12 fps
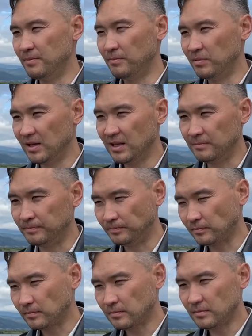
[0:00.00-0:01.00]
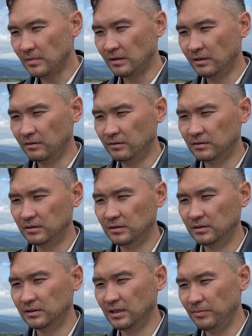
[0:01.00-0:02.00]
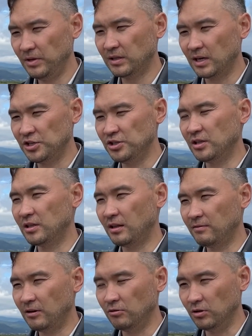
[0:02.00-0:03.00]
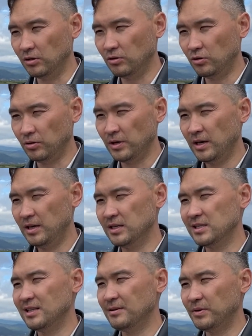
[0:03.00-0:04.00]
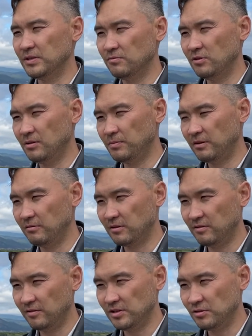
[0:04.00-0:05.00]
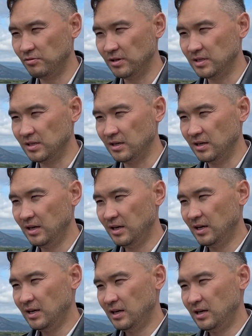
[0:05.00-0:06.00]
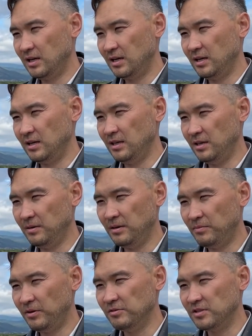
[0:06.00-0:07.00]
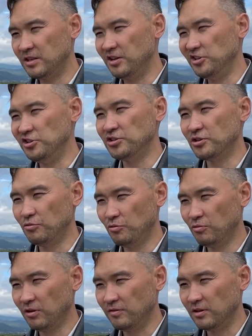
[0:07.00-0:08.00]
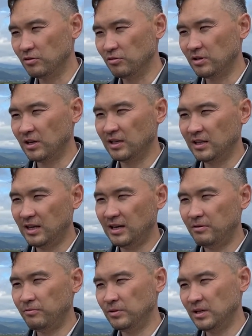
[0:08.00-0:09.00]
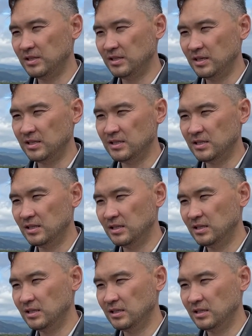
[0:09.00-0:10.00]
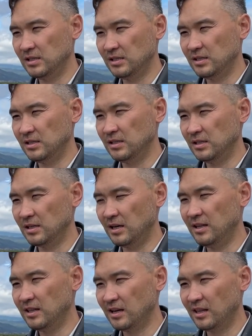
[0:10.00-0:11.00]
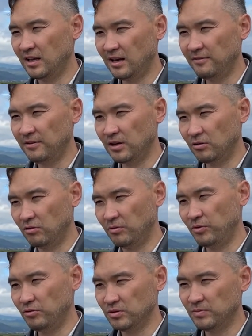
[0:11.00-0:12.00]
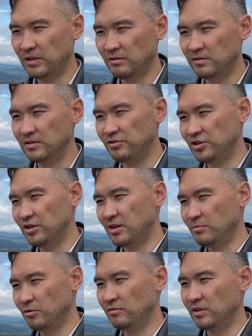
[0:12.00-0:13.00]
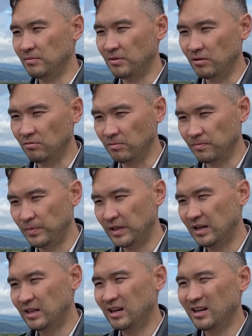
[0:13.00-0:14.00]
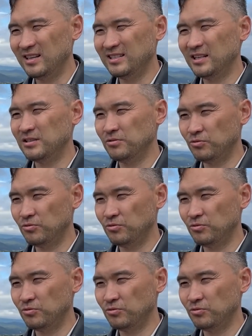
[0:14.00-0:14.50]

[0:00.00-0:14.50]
По планам объект рассчитан на два года, но если нам позволит паводковая ситуация Э, не, не превысит критический уровень, то тогда у нас есть э, календарный график, который предусматривает завершение работы в этом году. Подрядная организация